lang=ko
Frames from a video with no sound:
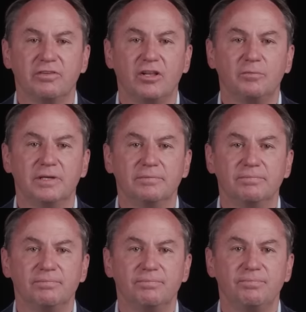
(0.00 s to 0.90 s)
그러고
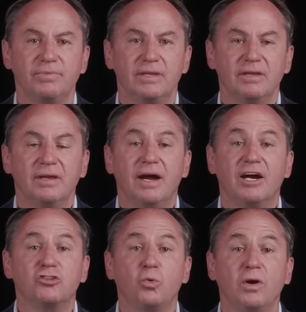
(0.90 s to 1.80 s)
나서 온 분이
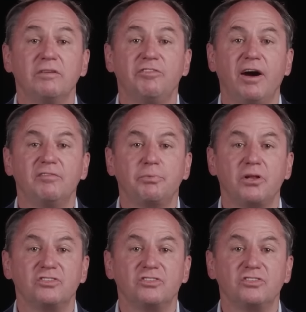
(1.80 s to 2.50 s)
이제 밥 스완.